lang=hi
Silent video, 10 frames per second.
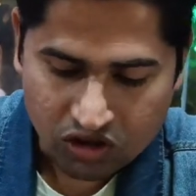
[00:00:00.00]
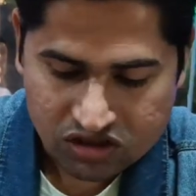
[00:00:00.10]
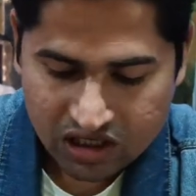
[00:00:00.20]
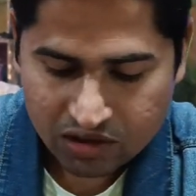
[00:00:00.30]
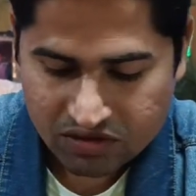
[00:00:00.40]

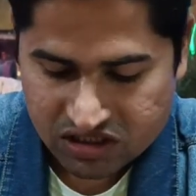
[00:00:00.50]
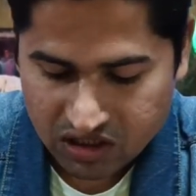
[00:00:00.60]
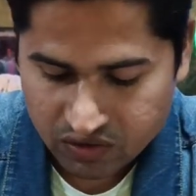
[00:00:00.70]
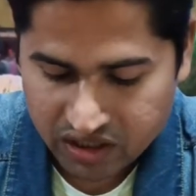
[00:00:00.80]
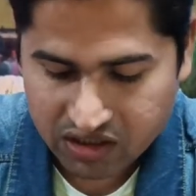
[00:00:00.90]
बहुत सारे
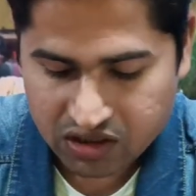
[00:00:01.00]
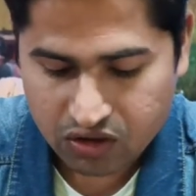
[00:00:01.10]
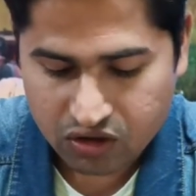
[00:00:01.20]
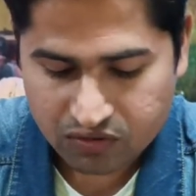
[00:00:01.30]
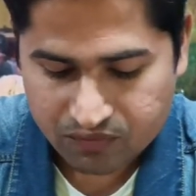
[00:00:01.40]
मसाले डाल के
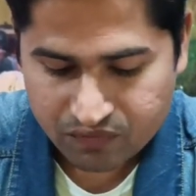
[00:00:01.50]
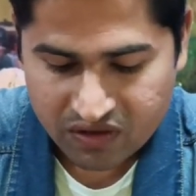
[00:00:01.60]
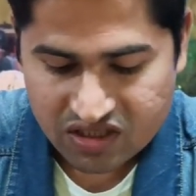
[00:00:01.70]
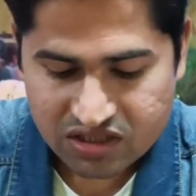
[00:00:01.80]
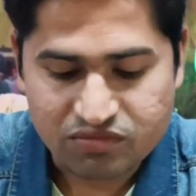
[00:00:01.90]
और
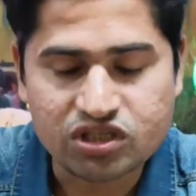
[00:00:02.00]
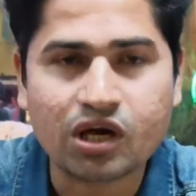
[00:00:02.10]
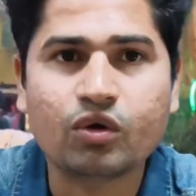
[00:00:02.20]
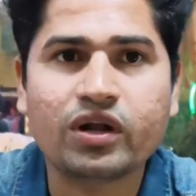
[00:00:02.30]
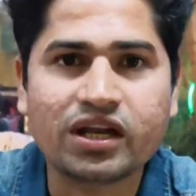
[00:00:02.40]

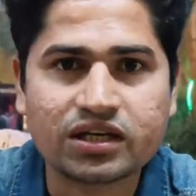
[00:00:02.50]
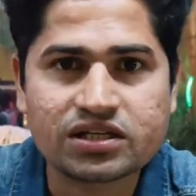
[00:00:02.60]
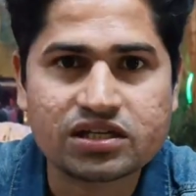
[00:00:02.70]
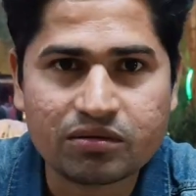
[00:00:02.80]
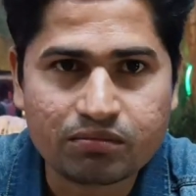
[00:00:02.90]
सब्जियां को डाल
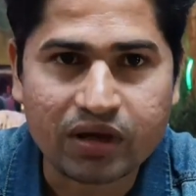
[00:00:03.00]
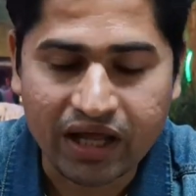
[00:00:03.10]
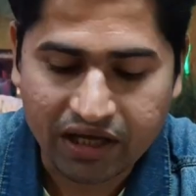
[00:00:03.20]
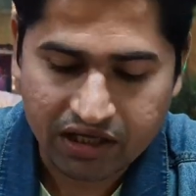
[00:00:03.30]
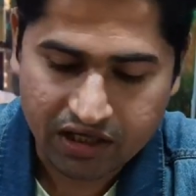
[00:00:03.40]
के इसे
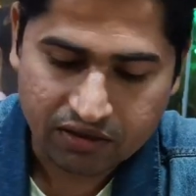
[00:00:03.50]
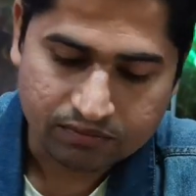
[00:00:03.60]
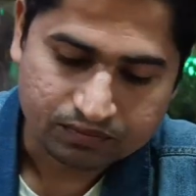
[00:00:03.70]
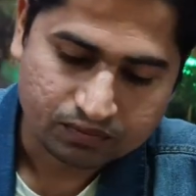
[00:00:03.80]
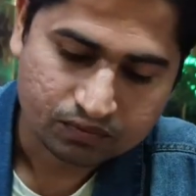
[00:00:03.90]
बनाया गया है
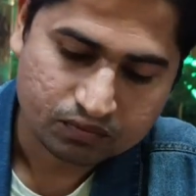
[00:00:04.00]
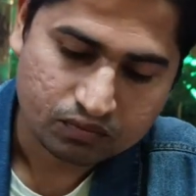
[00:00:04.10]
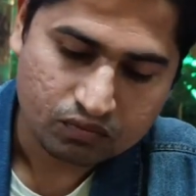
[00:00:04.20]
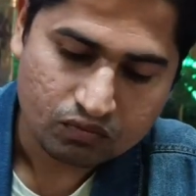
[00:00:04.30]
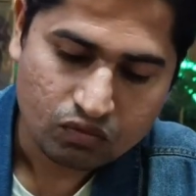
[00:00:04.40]

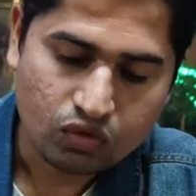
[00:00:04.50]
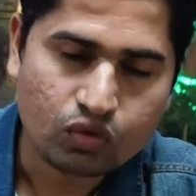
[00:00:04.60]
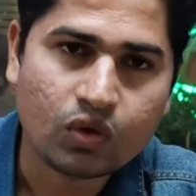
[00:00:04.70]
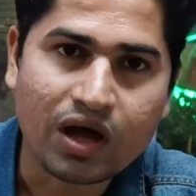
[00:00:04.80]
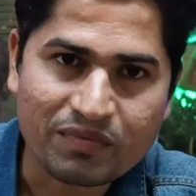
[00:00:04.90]

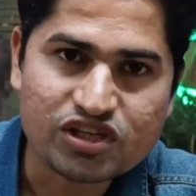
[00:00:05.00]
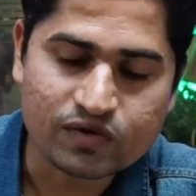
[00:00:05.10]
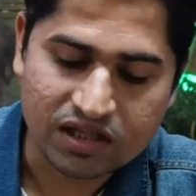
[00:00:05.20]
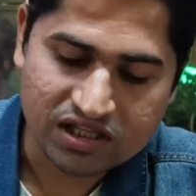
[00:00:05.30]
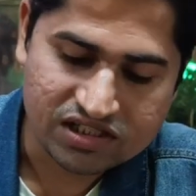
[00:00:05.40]
तो काफ़ी
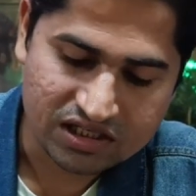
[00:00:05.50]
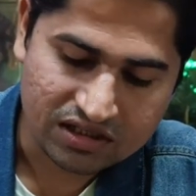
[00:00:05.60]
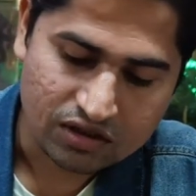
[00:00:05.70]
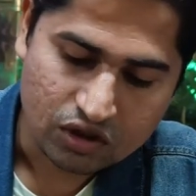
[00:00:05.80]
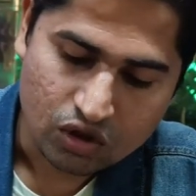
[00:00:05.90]
स्वादिष्ट है
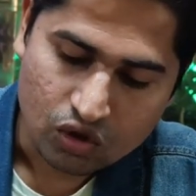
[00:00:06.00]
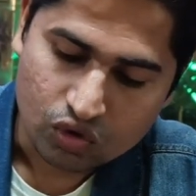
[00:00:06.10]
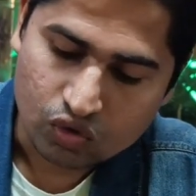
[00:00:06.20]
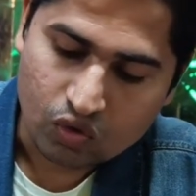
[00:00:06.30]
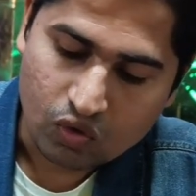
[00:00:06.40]

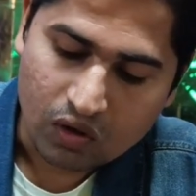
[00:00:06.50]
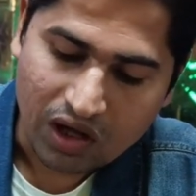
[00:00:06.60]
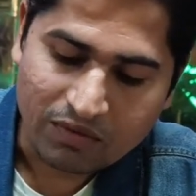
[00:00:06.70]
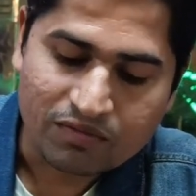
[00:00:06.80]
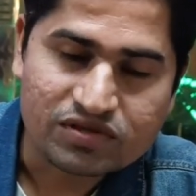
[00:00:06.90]
तो
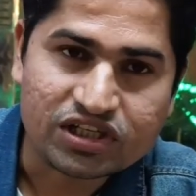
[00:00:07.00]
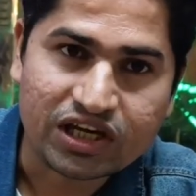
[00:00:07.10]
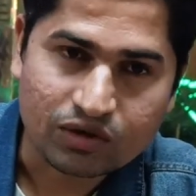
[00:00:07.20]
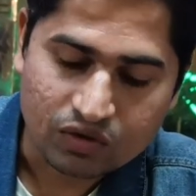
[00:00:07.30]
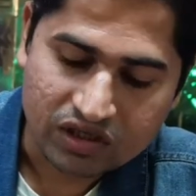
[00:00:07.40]
अब हम
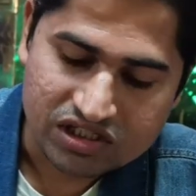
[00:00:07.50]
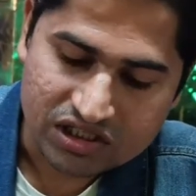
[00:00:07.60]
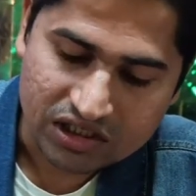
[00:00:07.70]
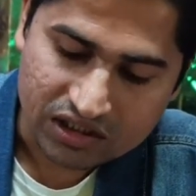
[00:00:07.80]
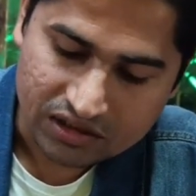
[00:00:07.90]
चिकन को
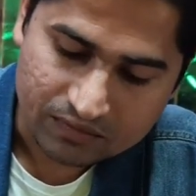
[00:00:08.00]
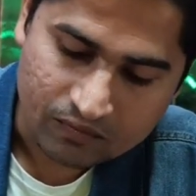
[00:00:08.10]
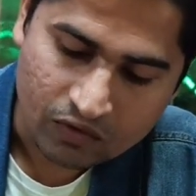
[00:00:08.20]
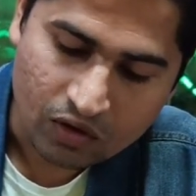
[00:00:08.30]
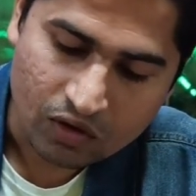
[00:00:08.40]
टेस्ट करते
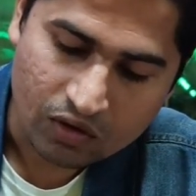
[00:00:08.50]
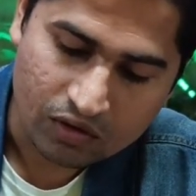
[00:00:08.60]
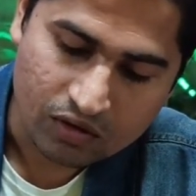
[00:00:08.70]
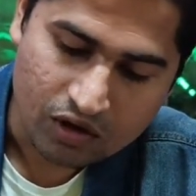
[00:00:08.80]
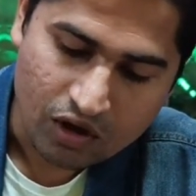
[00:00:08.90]
हैं
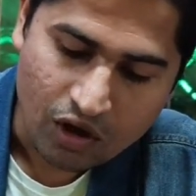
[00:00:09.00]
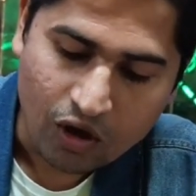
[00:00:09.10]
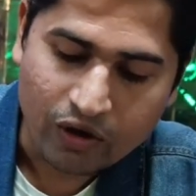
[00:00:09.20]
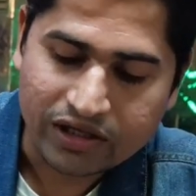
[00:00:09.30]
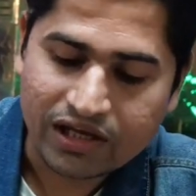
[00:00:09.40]

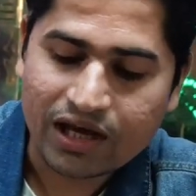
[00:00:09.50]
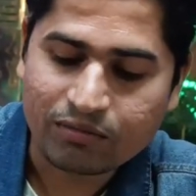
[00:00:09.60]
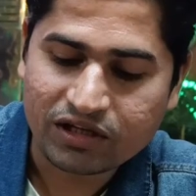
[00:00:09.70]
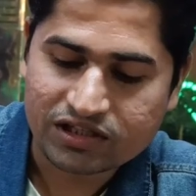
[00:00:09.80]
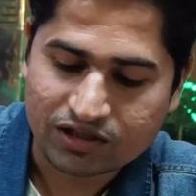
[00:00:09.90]
और ये
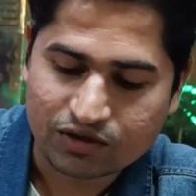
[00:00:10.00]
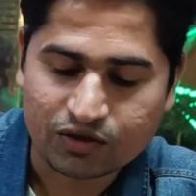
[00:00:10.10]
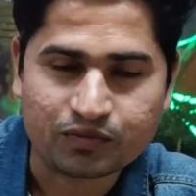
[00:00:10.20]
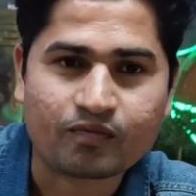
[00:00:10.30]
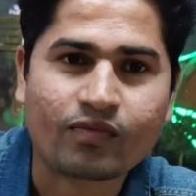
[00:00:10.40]
आप देख सकते
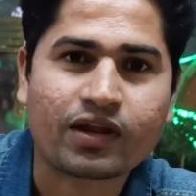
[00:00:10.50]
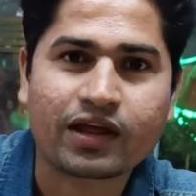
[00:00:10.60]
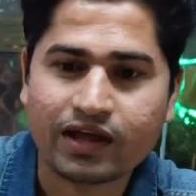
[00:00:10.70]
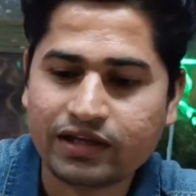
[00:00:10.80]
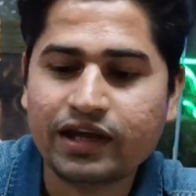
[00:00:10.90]
हो
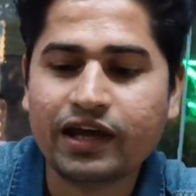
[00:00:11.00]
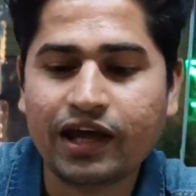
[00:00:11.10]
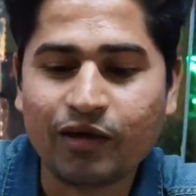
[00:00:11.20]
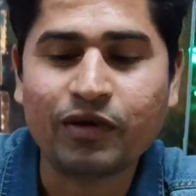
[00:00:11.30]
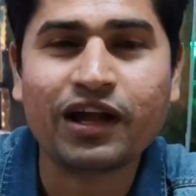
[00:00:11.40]
ये
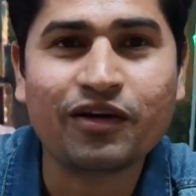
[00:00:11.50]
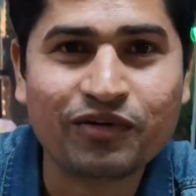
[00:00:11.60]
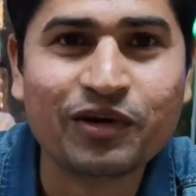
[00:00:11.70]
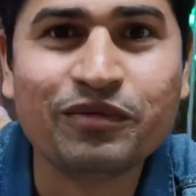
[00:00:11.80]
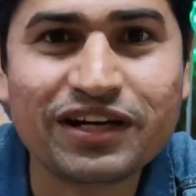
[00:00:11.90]
है हमारा
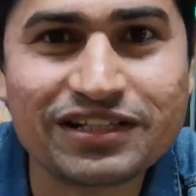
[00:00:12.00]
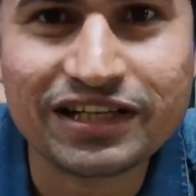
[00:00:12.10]
फेवरेट